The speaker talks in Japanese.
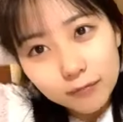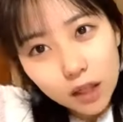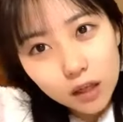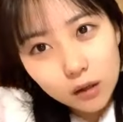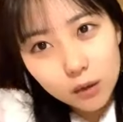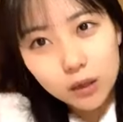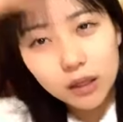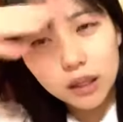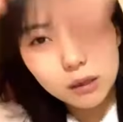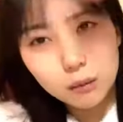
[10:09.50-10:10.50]
結構あ
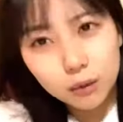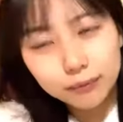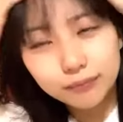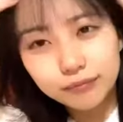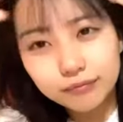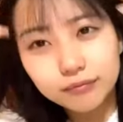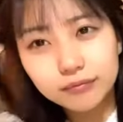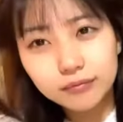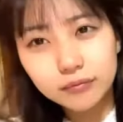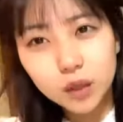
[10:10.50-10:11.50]
れかも
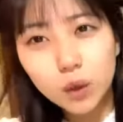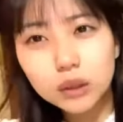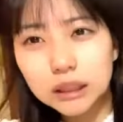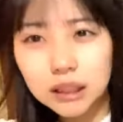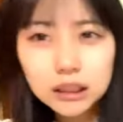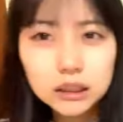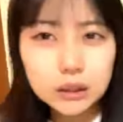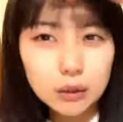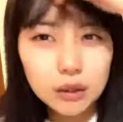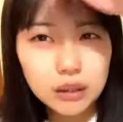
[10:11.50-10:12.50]
5時からに
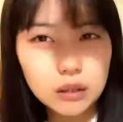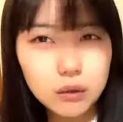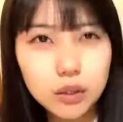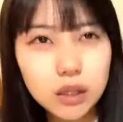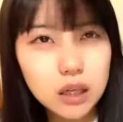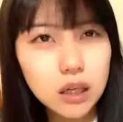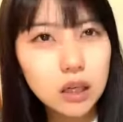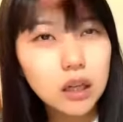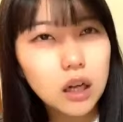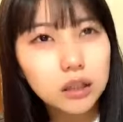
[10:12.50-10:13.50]
しようかな5時か
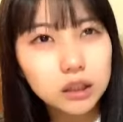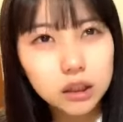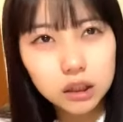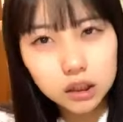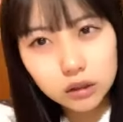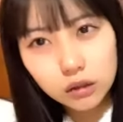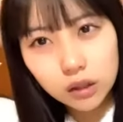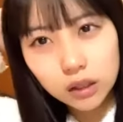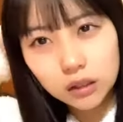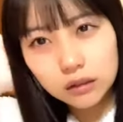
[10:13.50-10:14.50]
ら8時にしよう
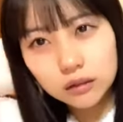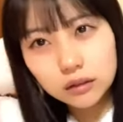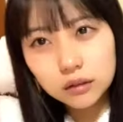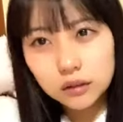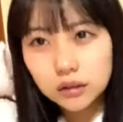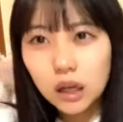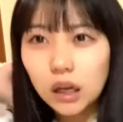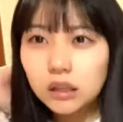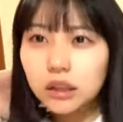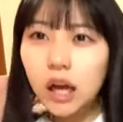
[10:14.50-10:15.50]
かなな
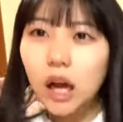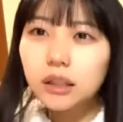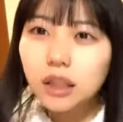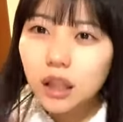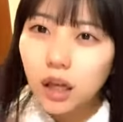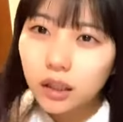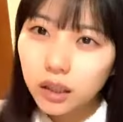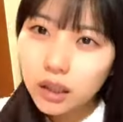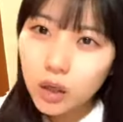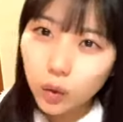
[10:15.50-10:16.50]
んかさ朝感
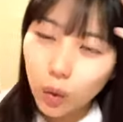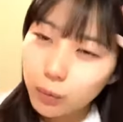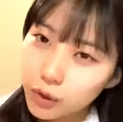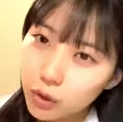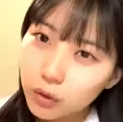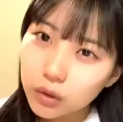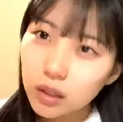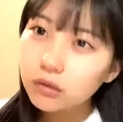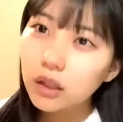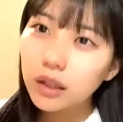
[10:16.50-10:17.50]
出ないと面白くな
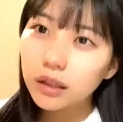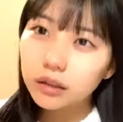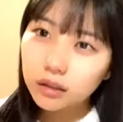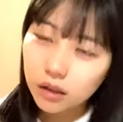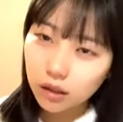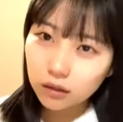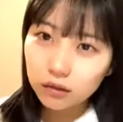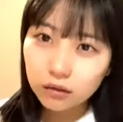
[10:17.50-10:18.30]
くないですか